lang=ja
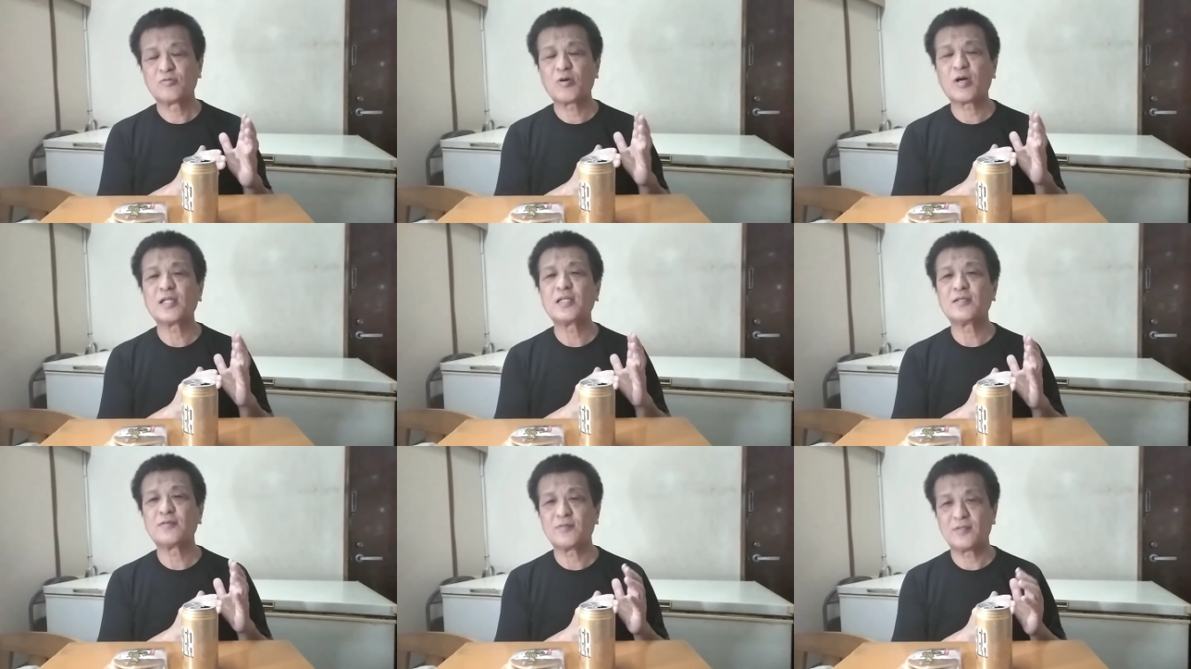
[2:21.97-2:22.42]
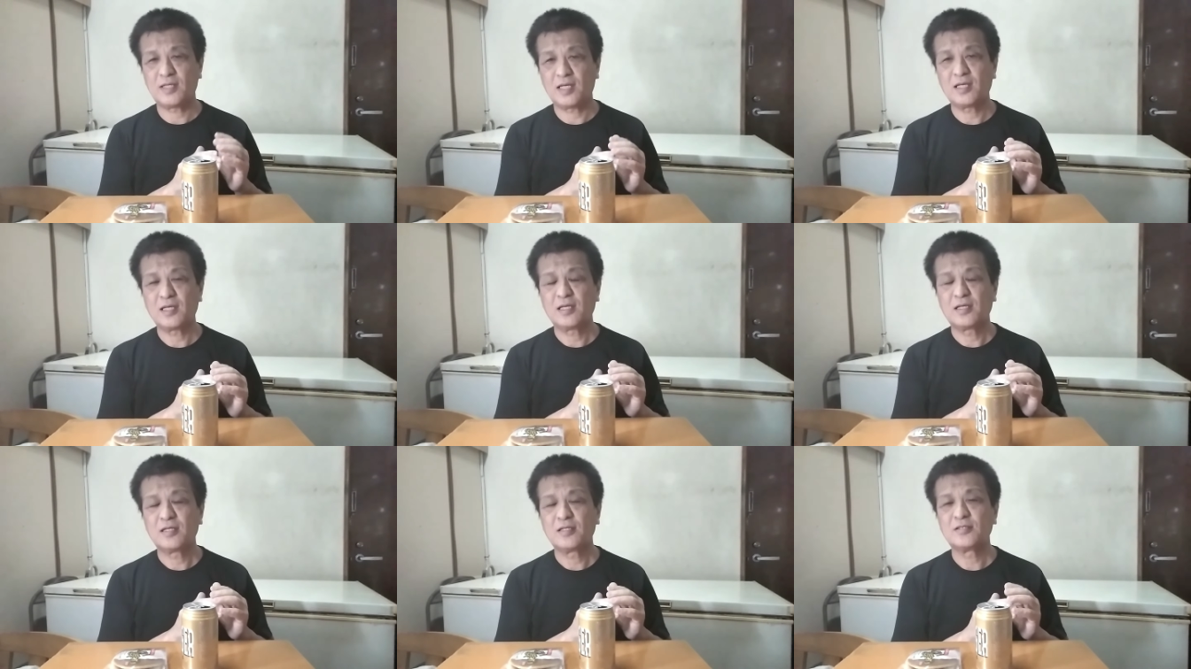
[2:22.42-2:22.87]
とかです
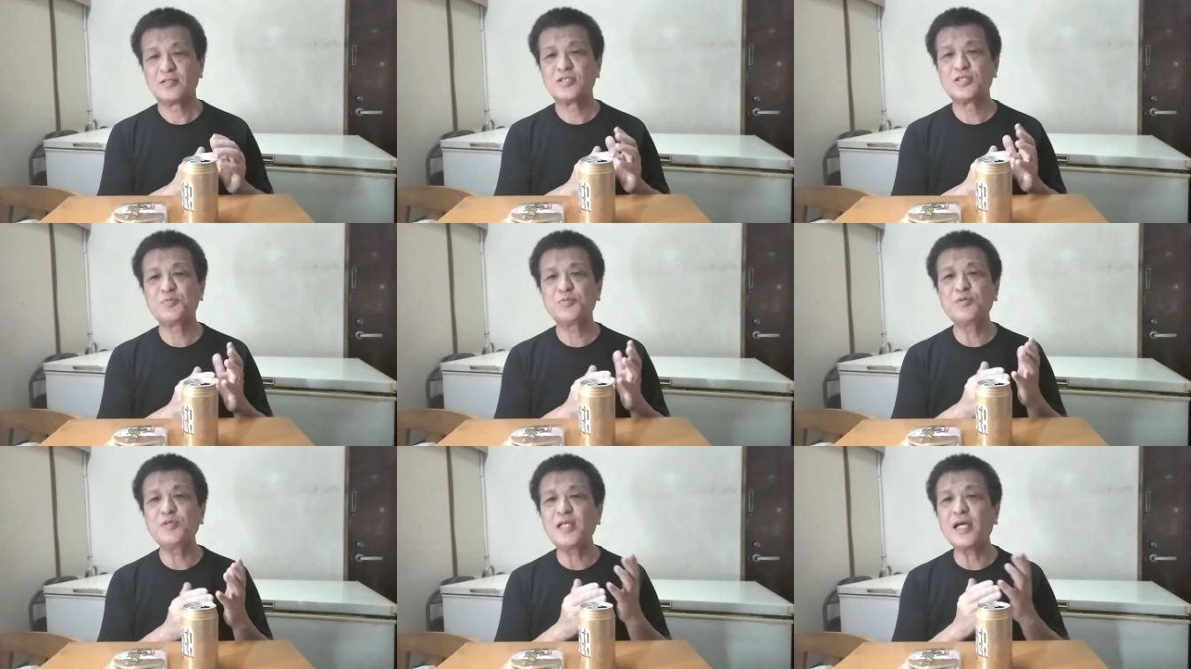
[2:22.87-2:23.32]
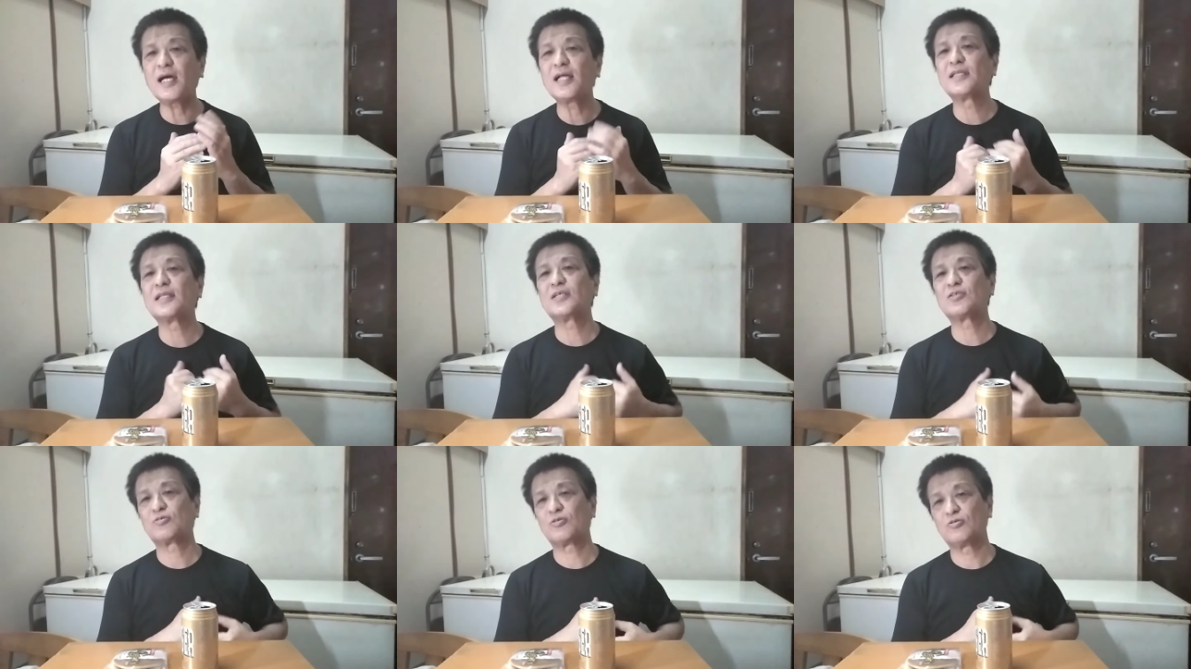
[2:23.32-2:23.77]
ね自分で
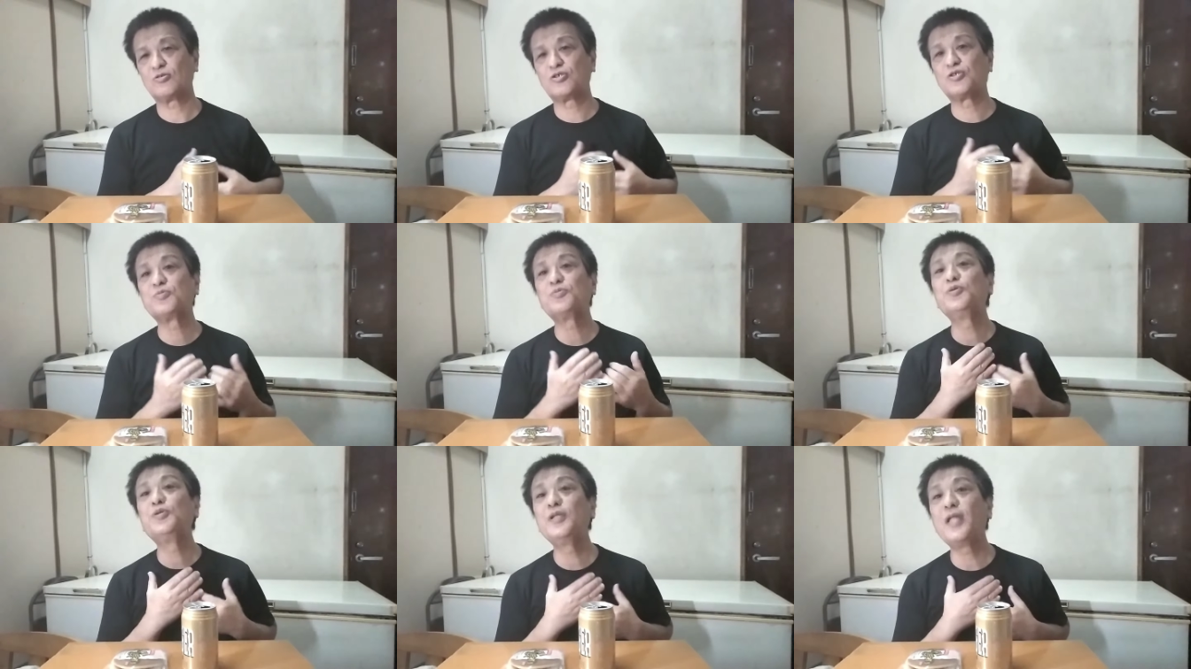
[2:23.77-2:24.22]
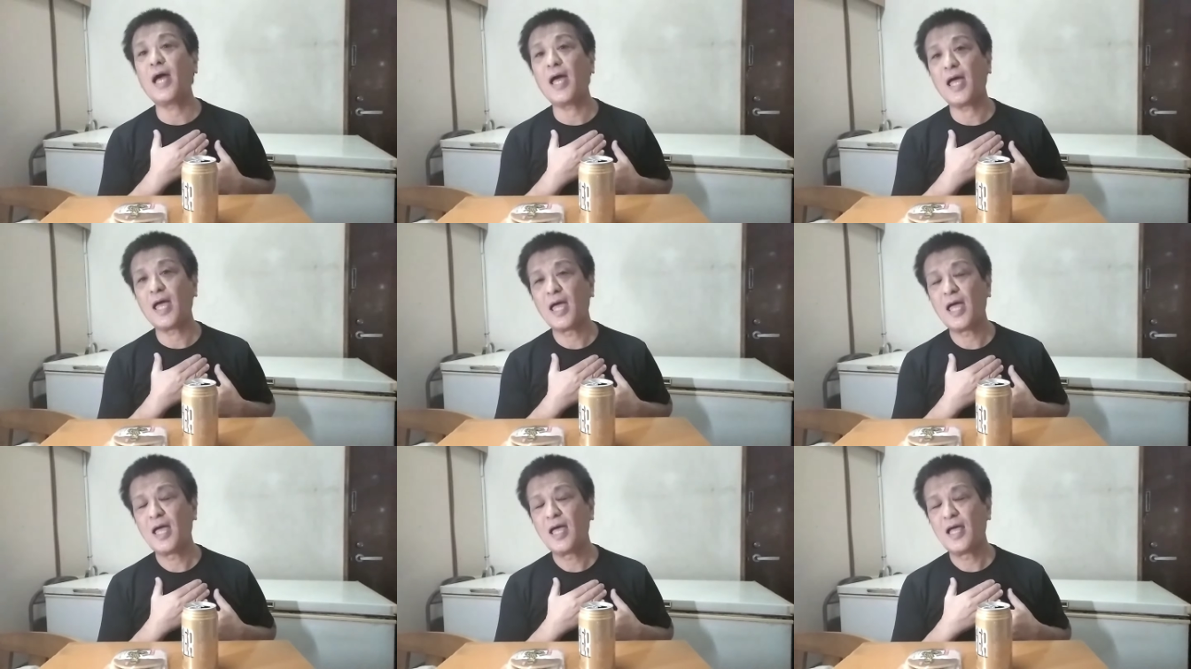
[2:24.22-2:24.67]
判断する自分
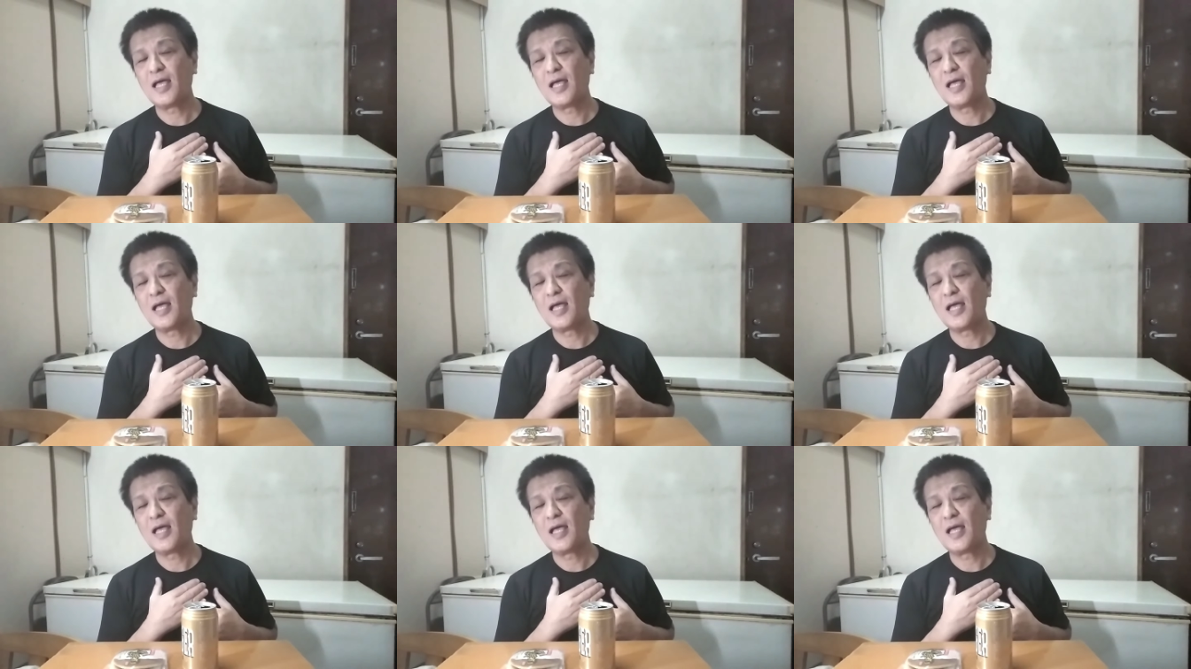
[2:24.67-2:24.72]
で